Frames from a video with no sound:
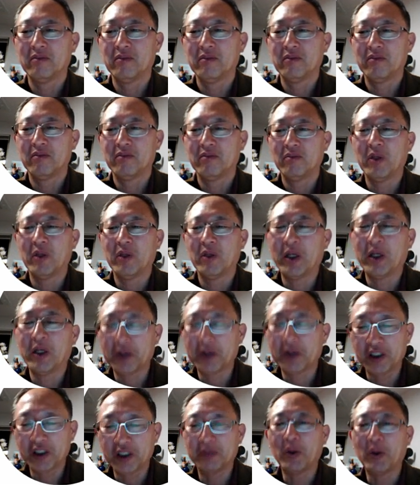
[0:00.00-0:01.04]
뭐 한
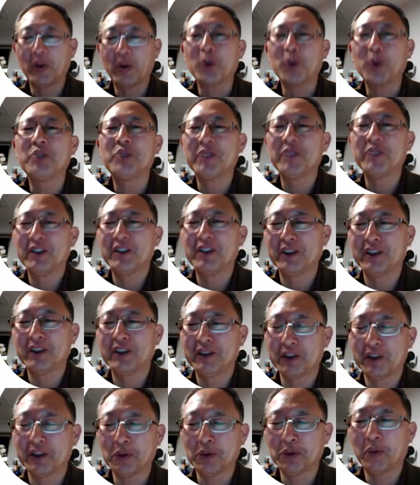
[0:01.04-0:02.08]
지금 오십 년 전
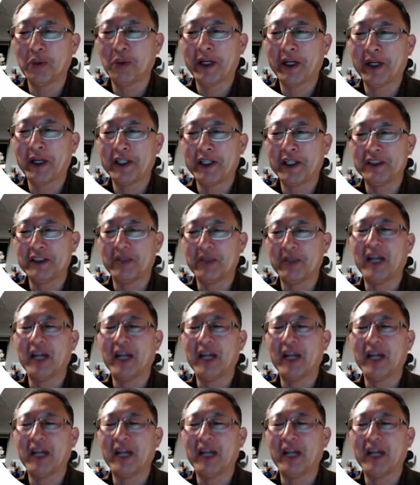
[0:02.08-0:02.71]
정도 말했지만